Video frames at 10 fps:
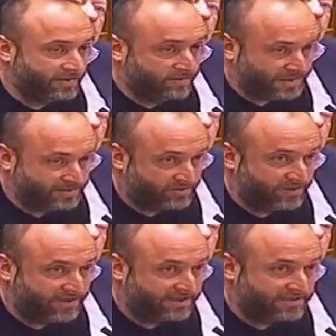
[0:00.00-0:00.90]
Y para eso
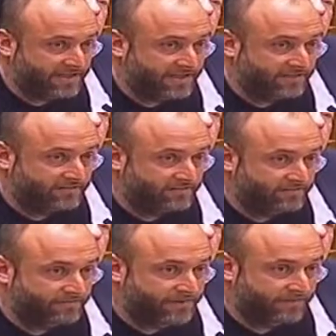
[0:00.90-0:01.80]
tienen que estar en
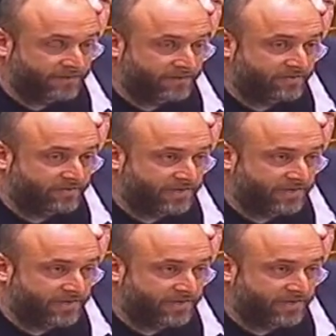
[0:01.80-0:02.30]
perfecto